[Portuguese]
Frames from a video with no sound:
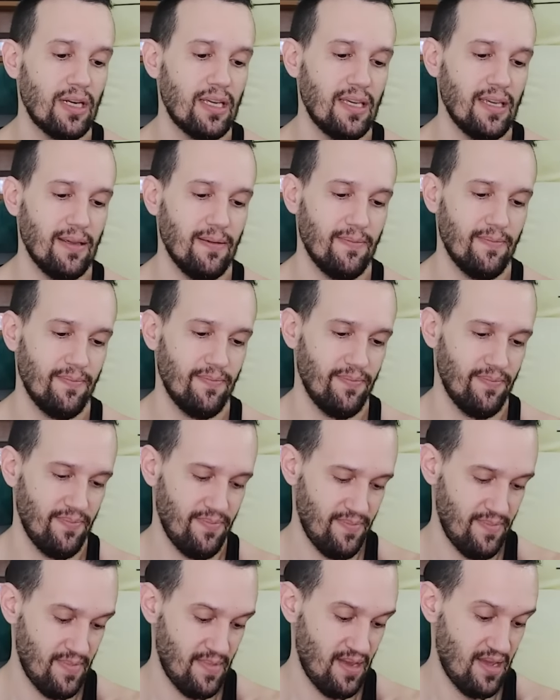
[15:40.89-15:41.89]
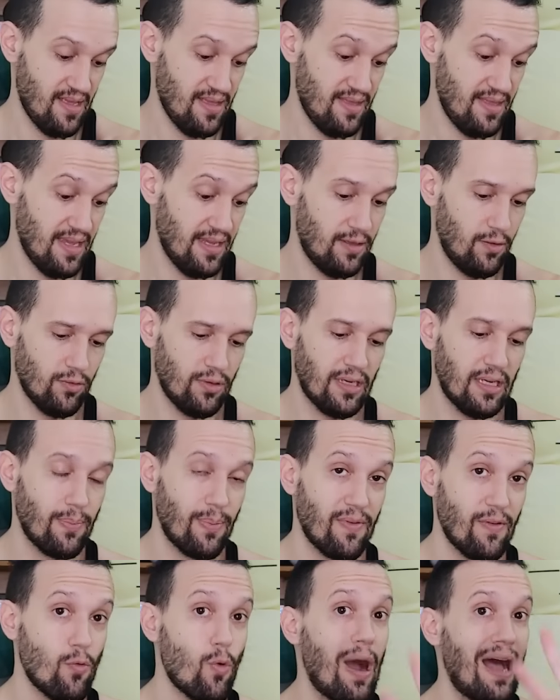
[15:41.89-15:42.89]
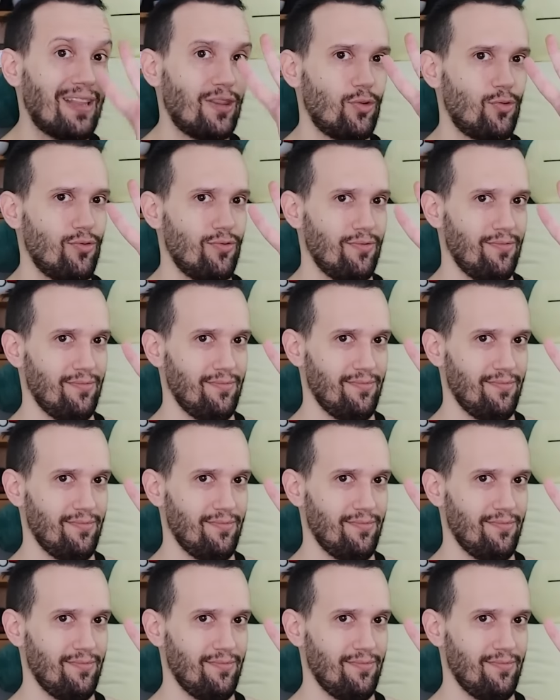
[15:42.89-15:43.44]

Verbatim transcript: aqui. Tem que ter outra aqui. Tem tá quatro.